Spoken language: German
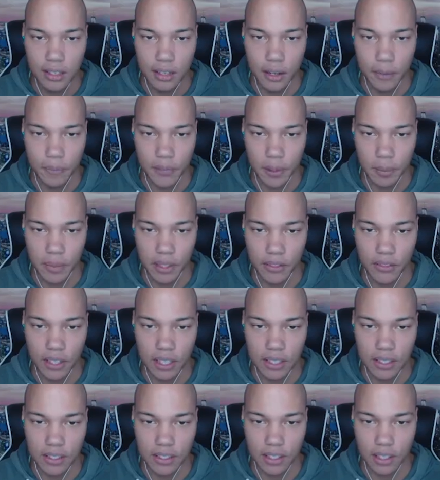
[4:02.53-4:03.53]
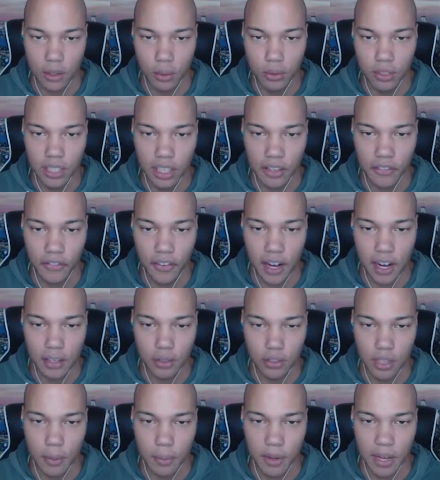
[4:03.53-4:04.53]
Ähm, dann bin ich wenigstens nicht runtergefallen
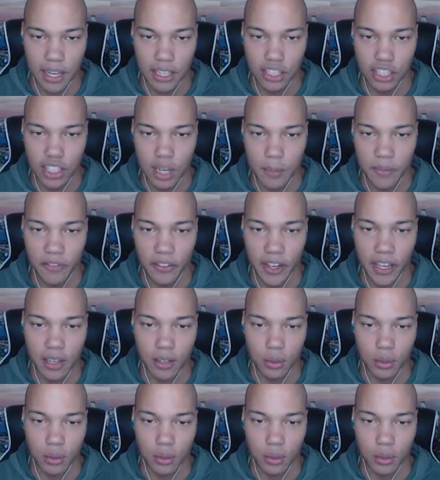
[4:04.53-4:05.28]
und habe keinen Jump-Fail.